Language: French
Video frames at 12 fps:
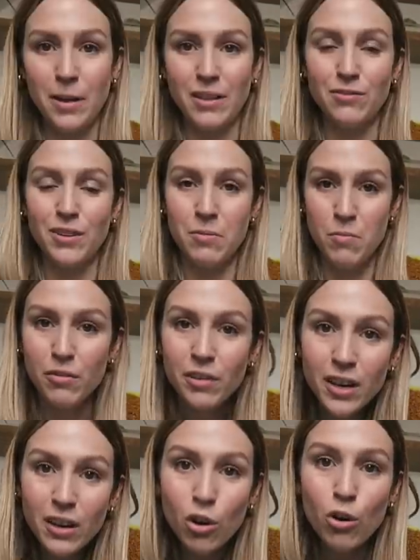viennent vient de
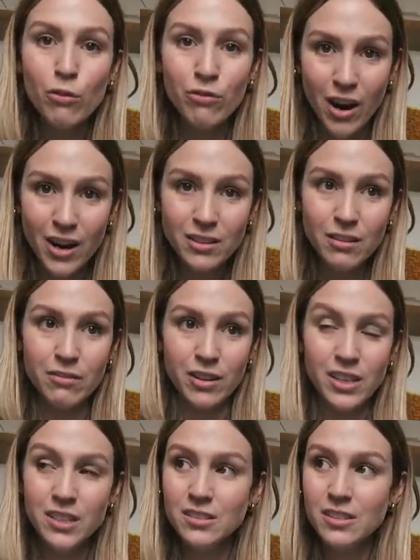m'offrir un verre de
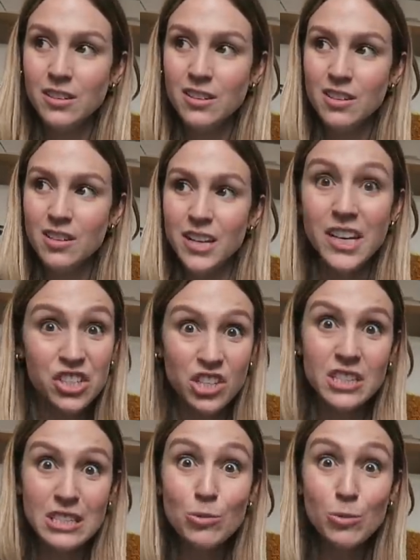vin. Et
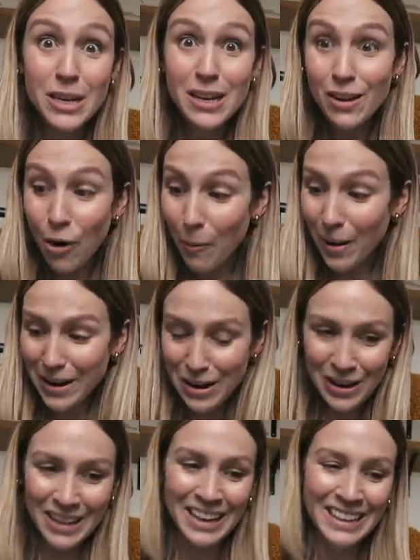j'ai dit oui! Oh my
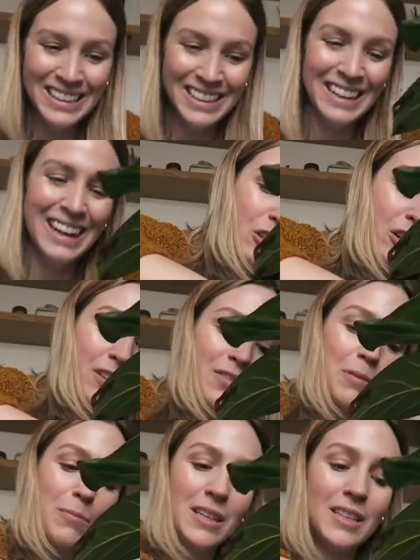god! C'est un
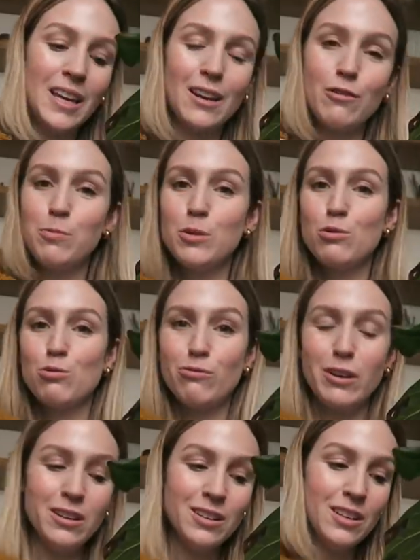événement qui arrive pas
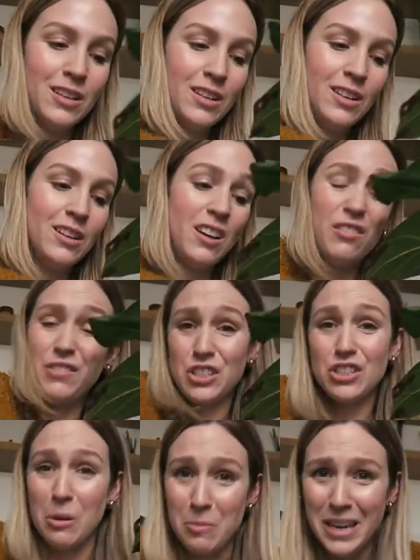souvent. En fait,
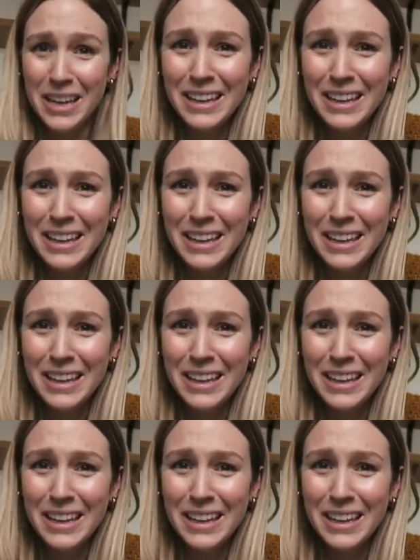jamais,